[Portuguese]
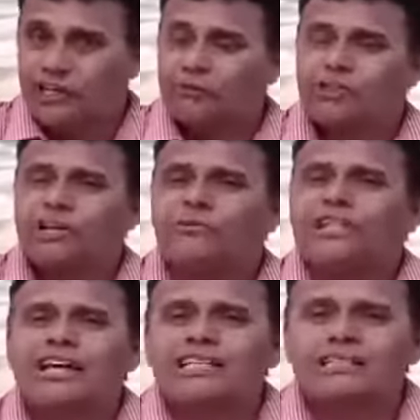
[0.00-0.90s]
Eu me chamo
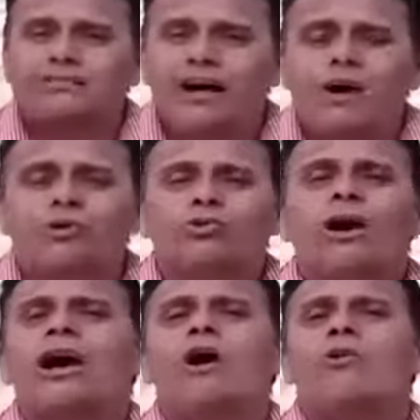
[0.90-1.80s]
Nerisvaldo
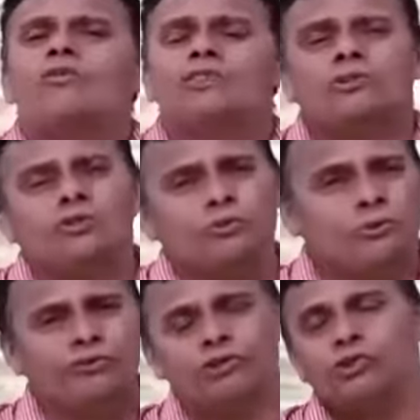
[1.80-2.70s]
Alves, eu sou
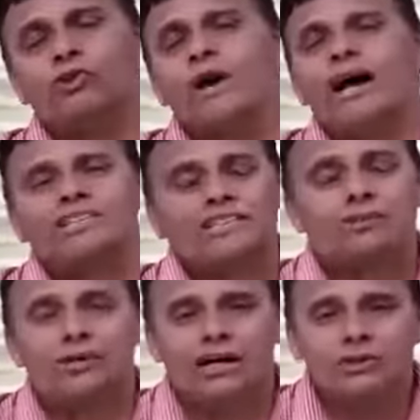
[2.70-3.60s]
professor, arte
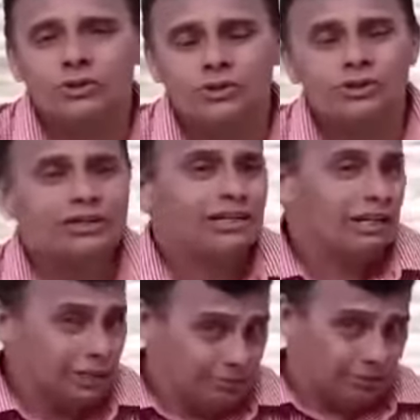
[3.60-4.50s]
educador
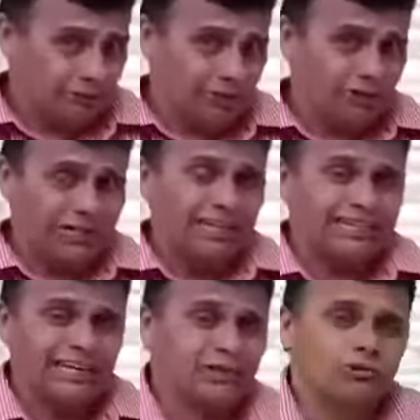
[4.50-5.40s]
e professor de
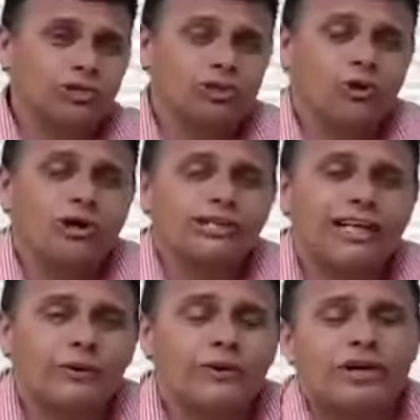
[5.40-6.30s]
literatura de
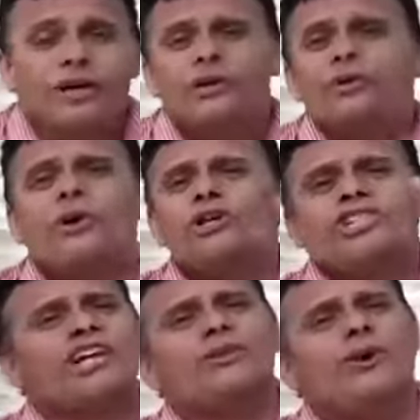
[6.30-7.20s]
cordel. E hoje
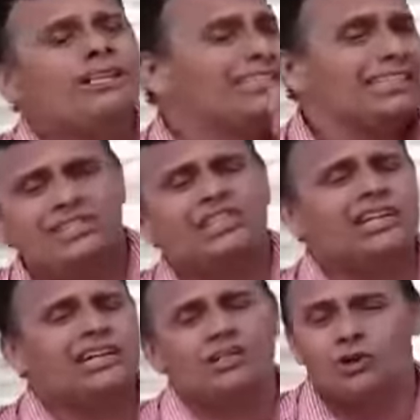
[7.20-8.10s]
a nossa
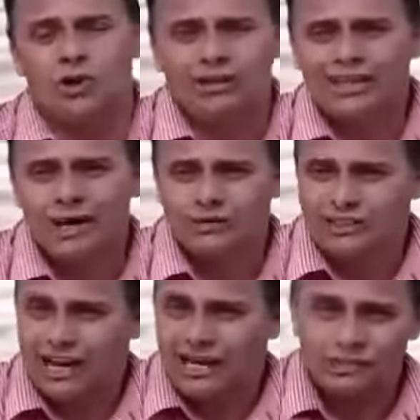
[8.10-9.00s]
dica de cordel
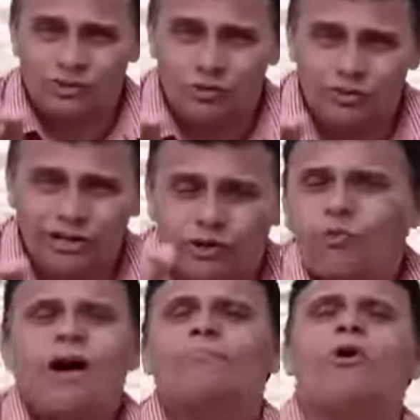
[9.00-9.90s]
será sobre
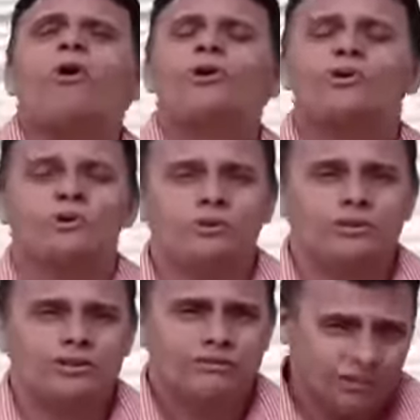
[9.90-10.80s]
o aboio.
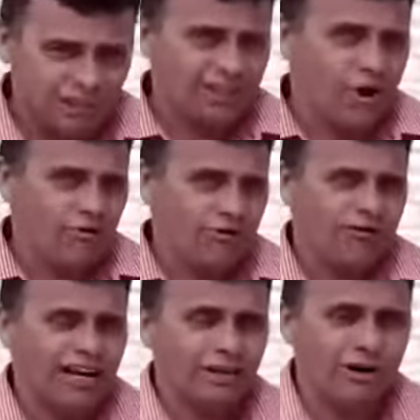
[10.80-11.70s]
Você já ouviu
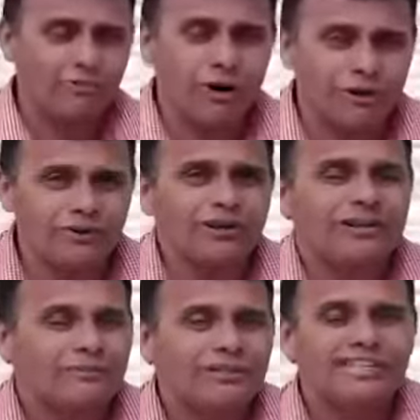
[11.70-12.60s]
falar no aboio?
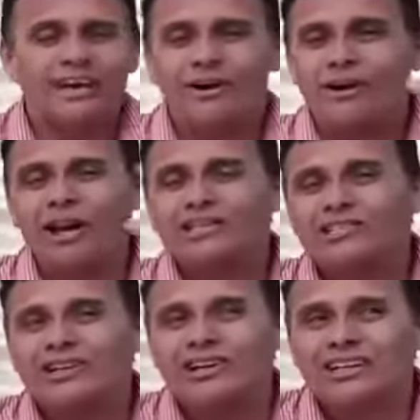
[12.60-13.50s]
Pois é, olha
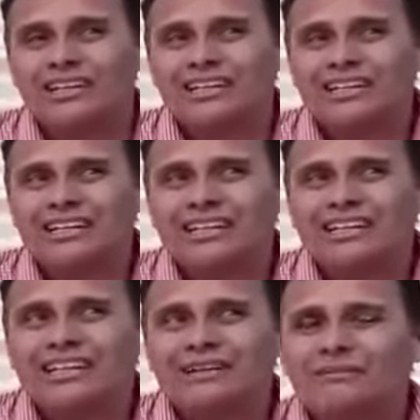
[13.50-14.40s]
só.
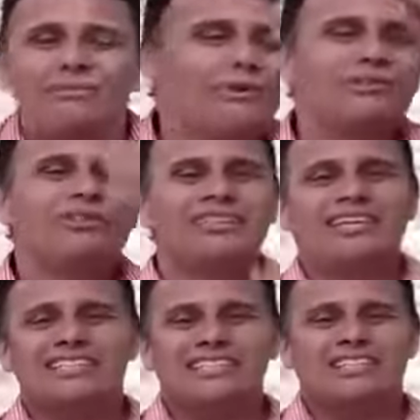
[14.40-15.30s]
E... Muito
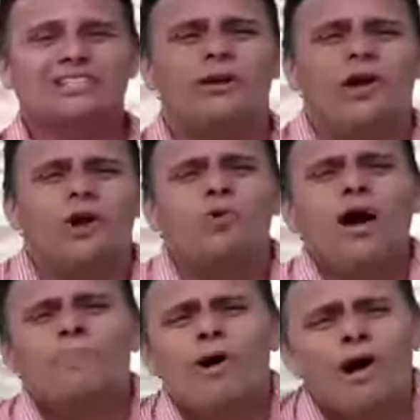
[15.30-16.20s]
interessante. O
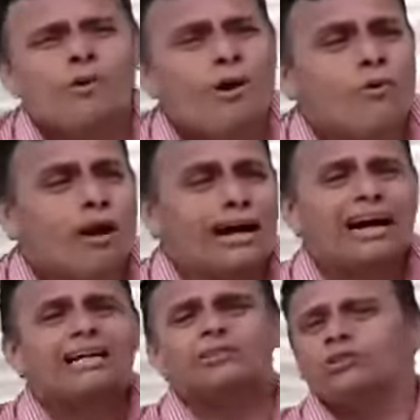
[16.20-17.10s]
aboio é um
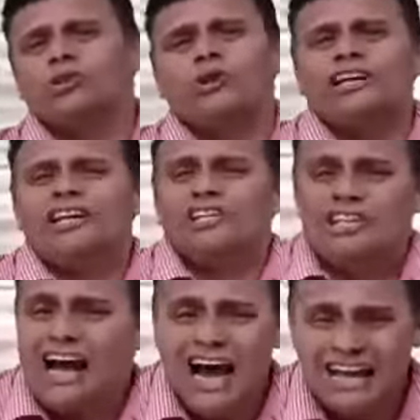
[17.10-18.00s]
canto de
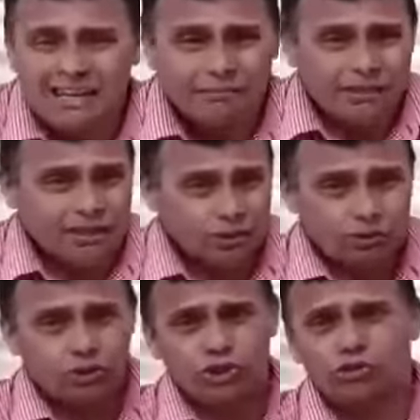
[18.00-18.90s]
origem árabe que
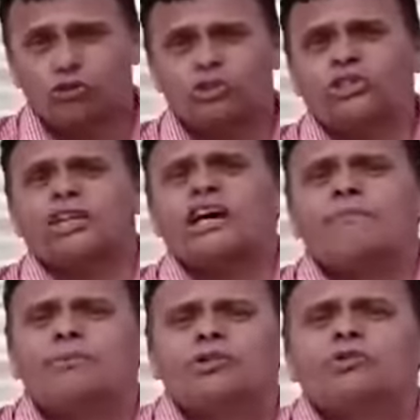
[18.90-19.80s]
surgiu nos
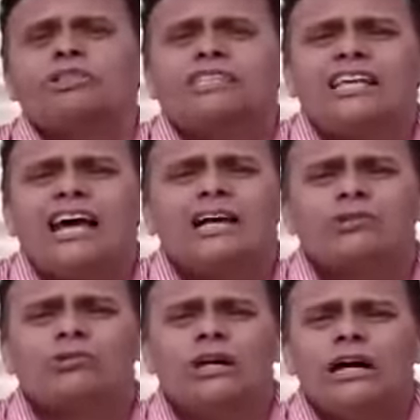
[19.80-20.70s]
campos do
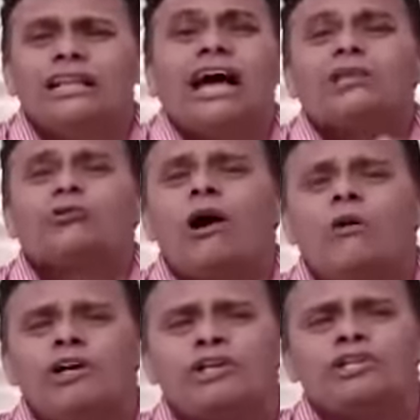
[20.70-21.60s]
deserto, na atual
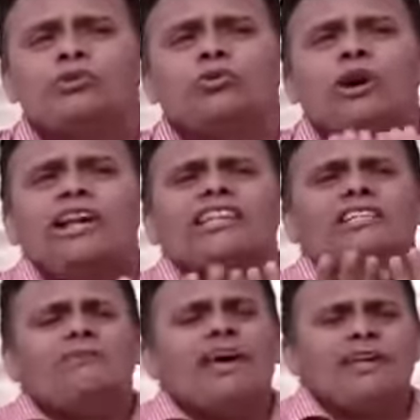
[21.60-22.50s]
região do
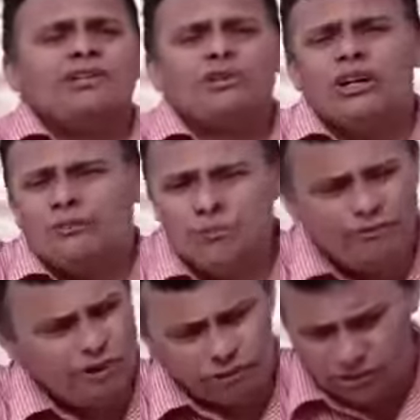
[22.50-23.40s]
Oriente Médio, por
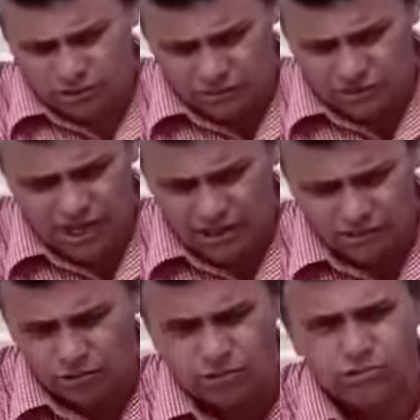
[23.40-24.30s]
volta do
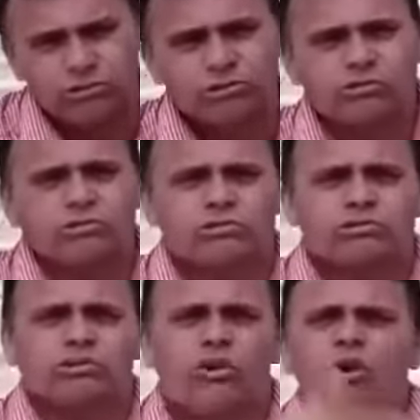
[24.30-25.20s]
século
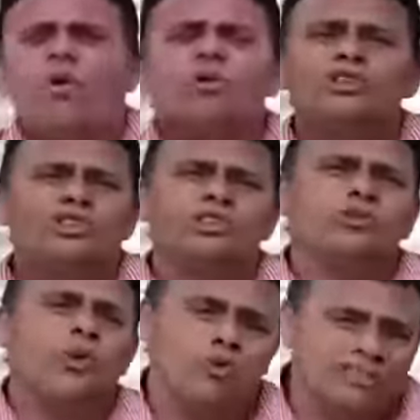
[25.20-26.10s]
11
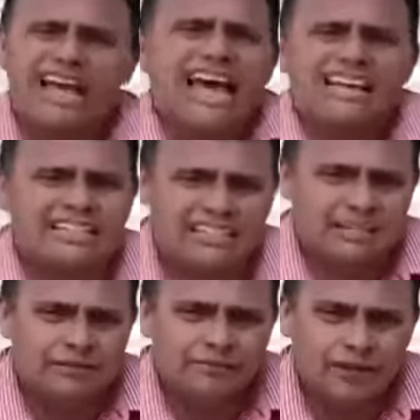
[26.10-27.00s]
ou 10
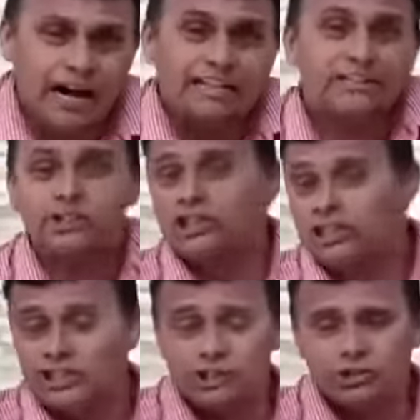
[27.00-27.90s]
antes de
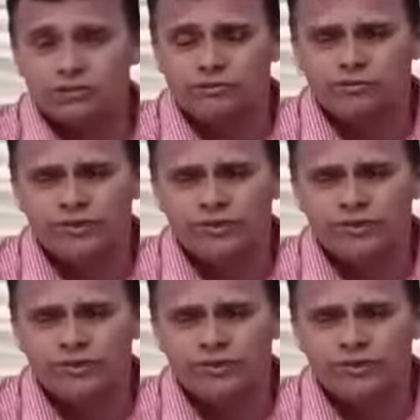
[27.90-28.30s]
Cristo.